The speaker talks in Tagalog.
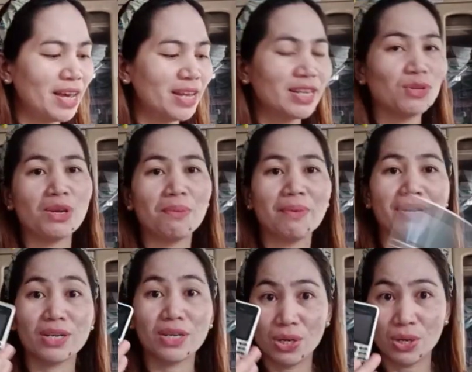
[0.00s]
Dito naman,
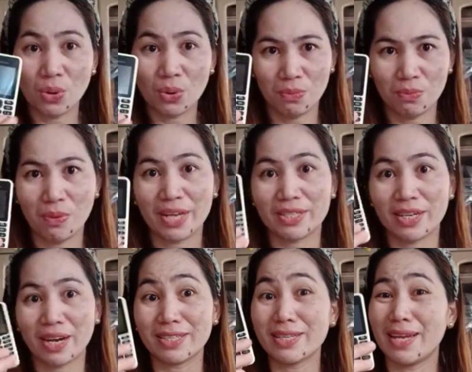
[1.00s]
globe at
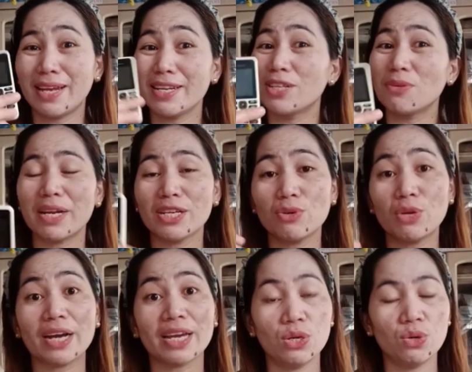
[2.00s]
saka sun. Nandito pa rin yung
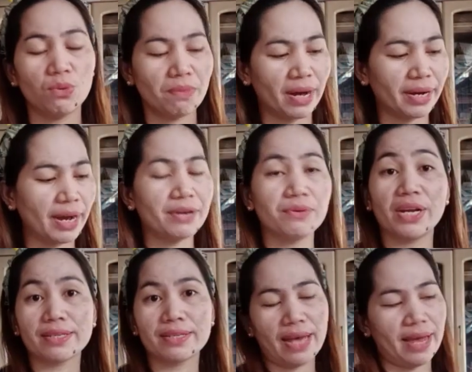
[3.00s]
aking lumang ano
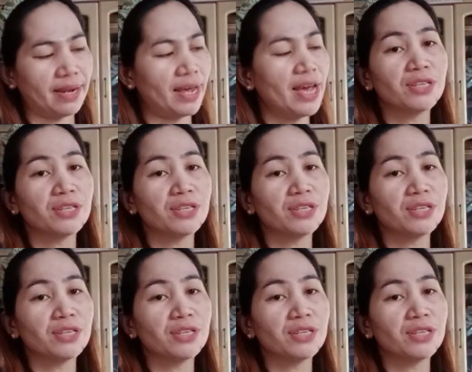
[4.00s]
ng sun.